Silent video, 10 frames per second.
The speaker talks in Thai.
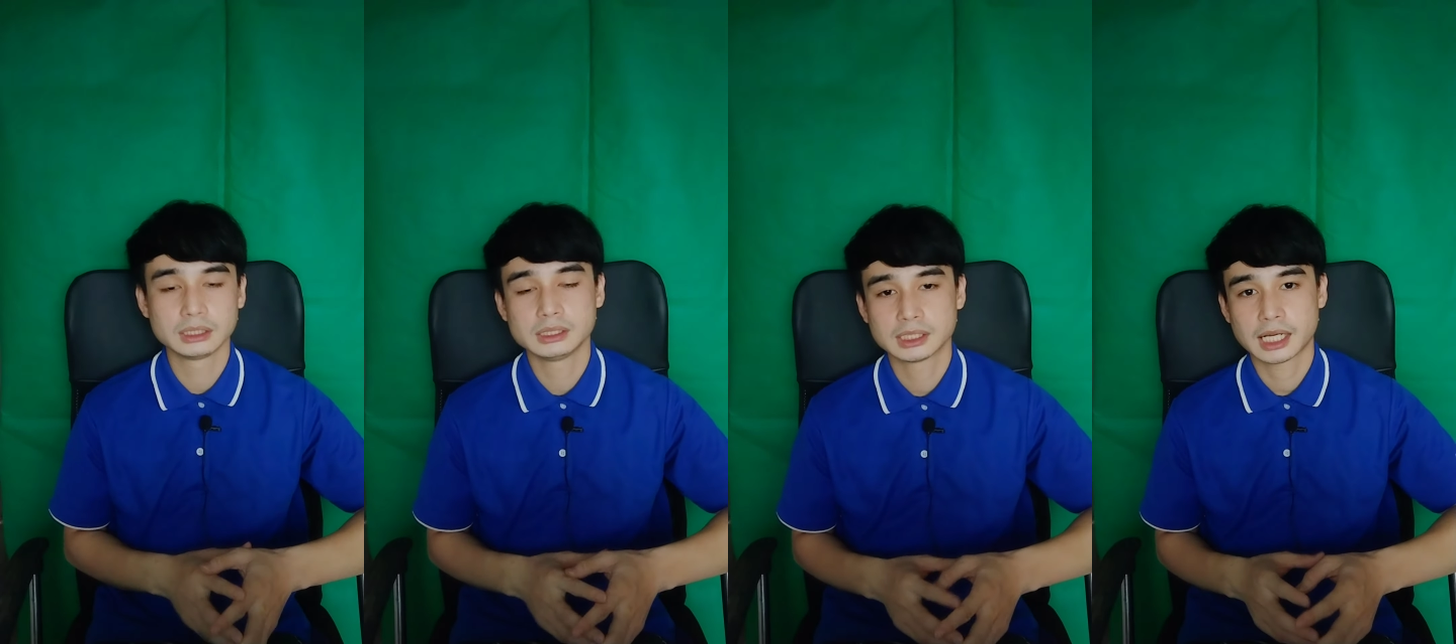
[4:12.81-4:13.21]

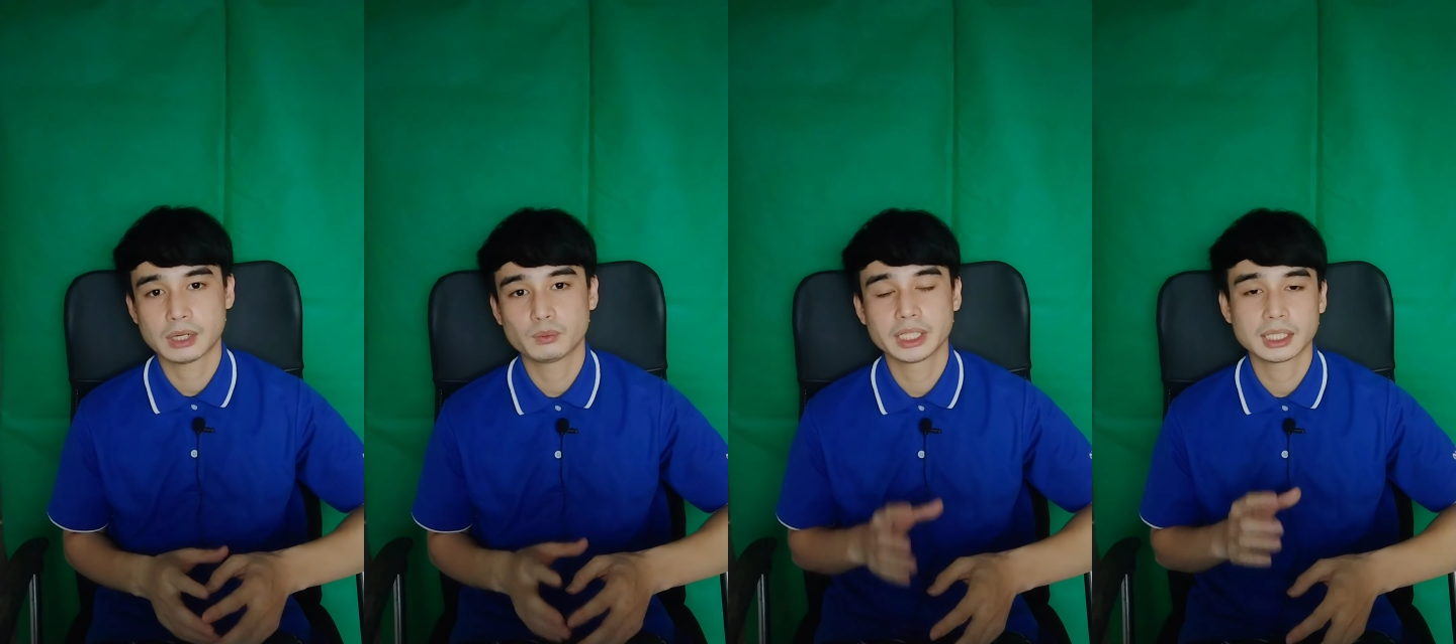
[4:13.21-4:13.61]
ถ้าวันนี้
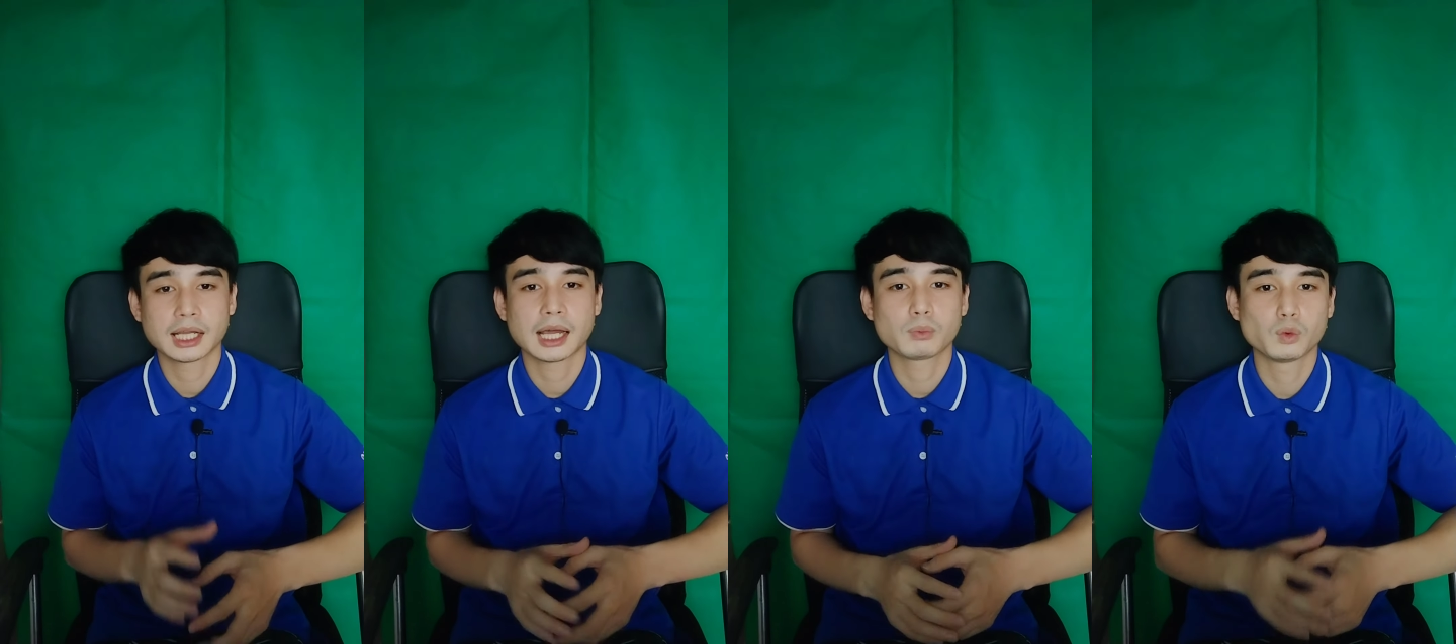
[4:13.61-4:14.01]
นะครับ
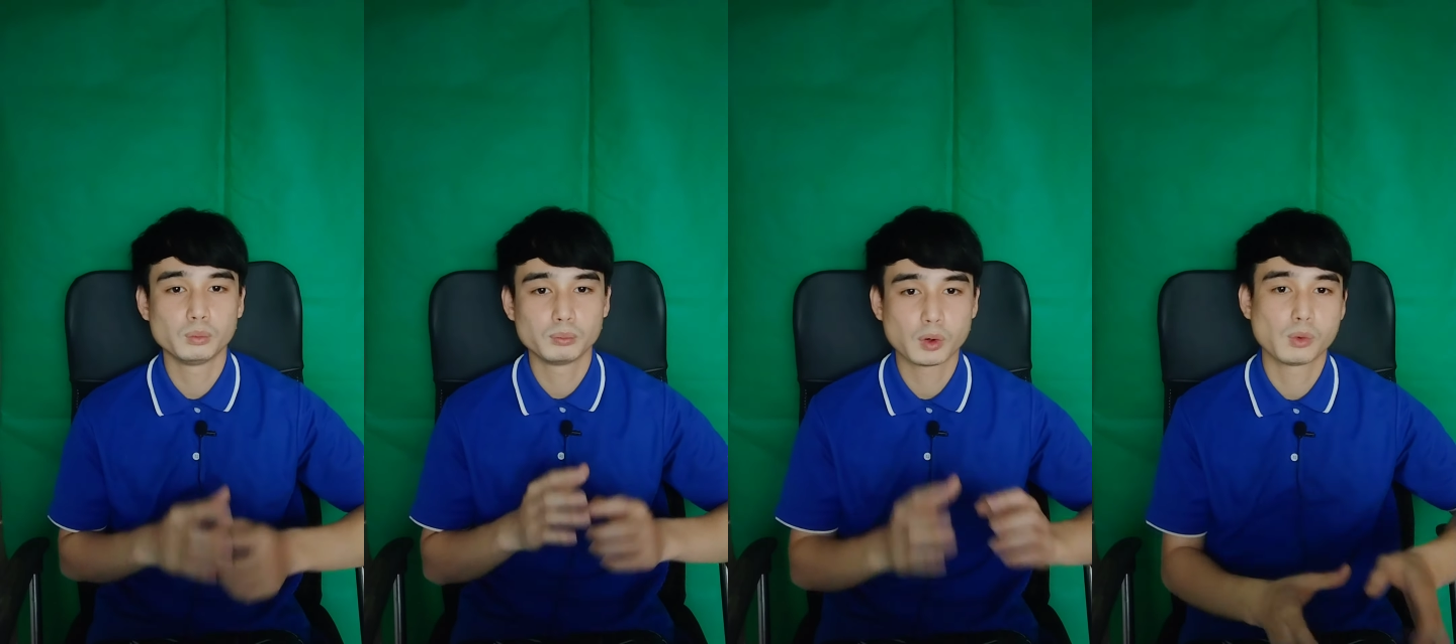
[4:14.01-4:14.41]
คุณโปร
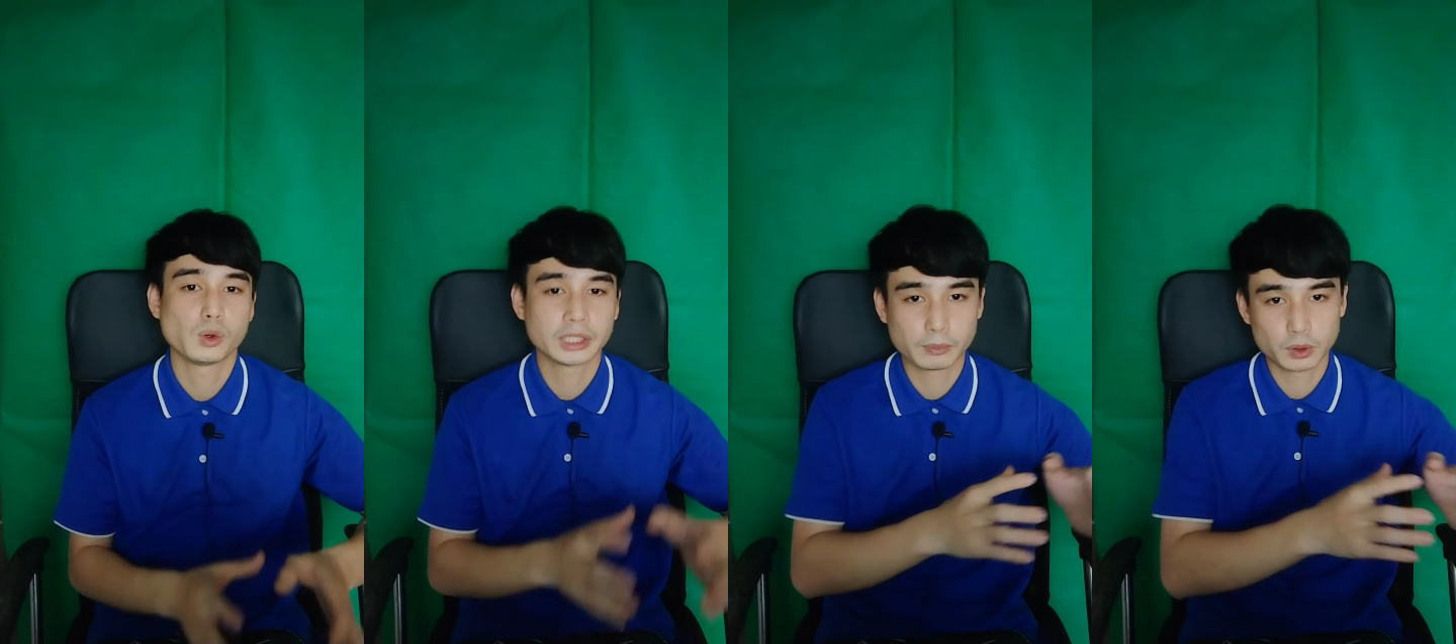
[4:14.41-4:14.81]
โมทแต่
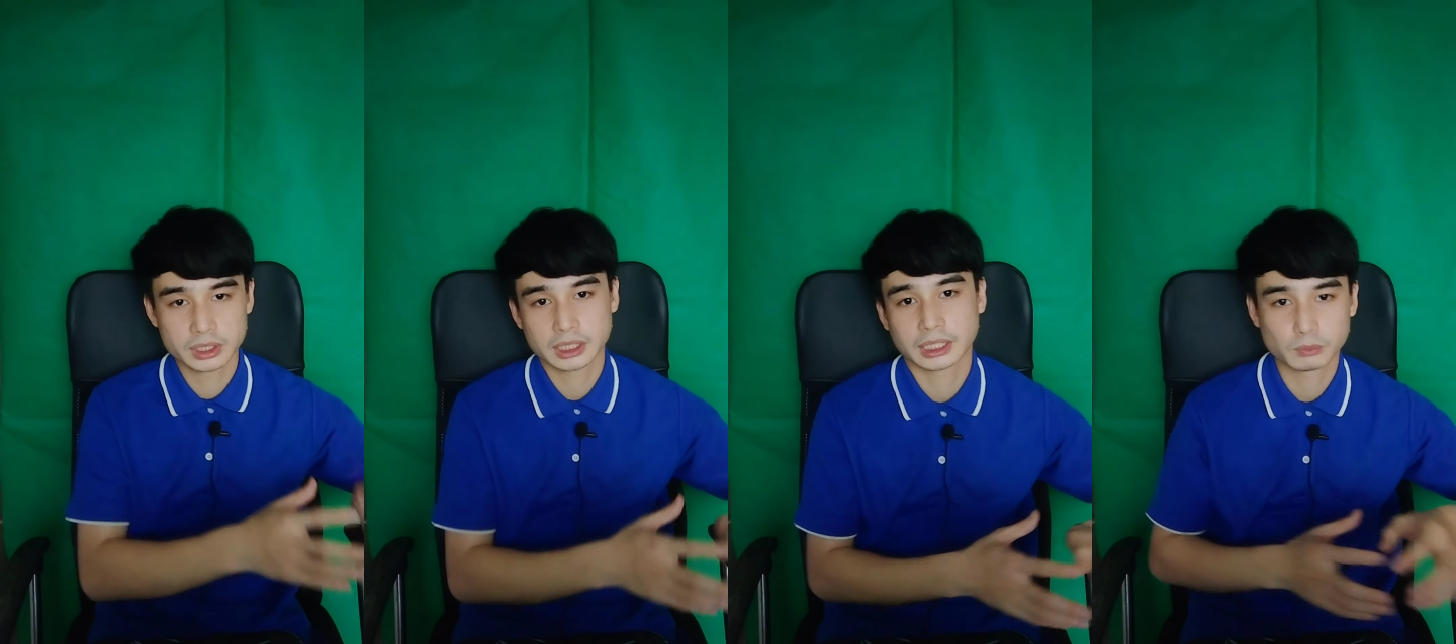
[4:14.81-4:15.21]
บริษัท
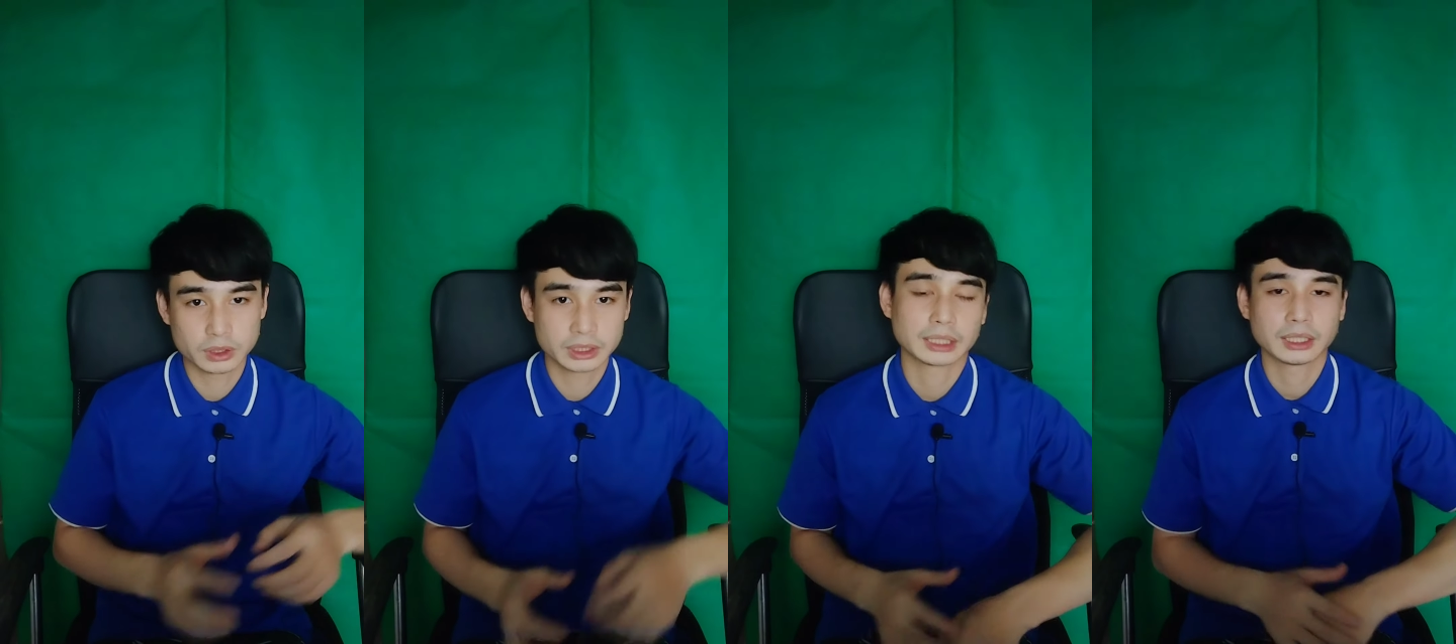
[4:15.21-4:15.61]

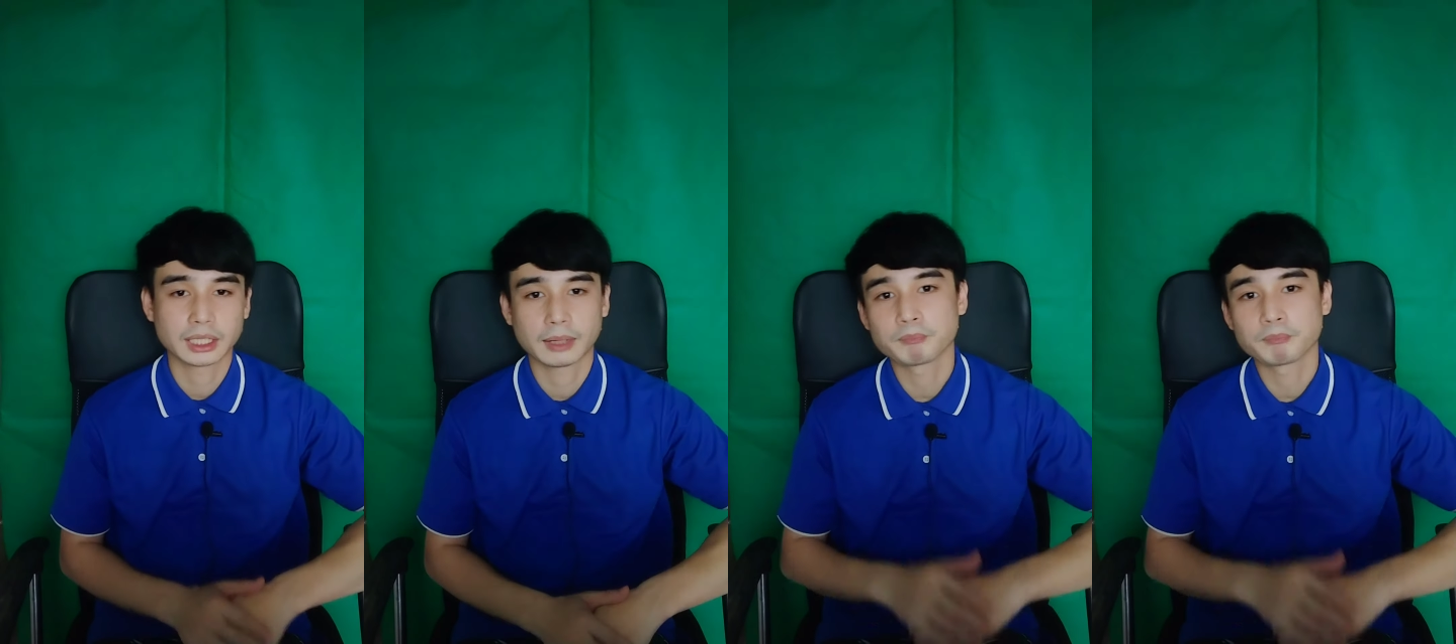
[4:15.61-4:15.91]
นะครับ